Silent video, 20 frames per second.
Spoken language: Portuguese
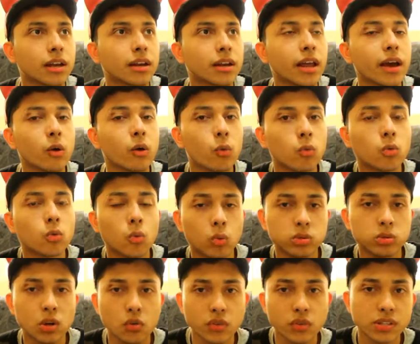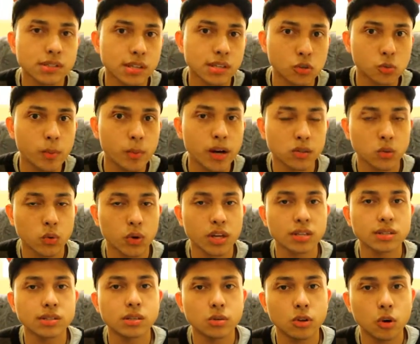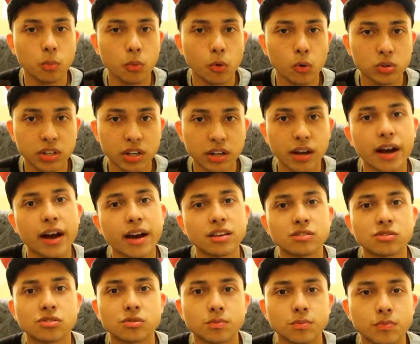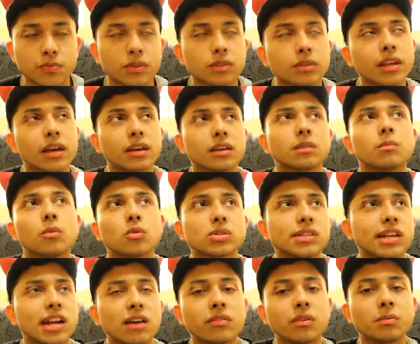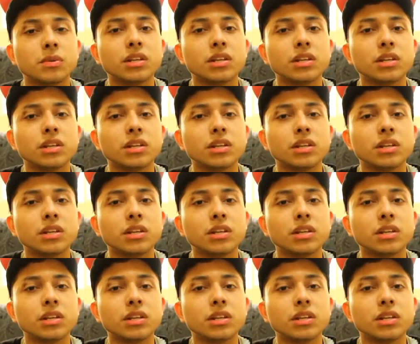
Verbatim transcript: Né? Um, um talvez seja o mais conhecido é o Poltergeist, né? que mostrava a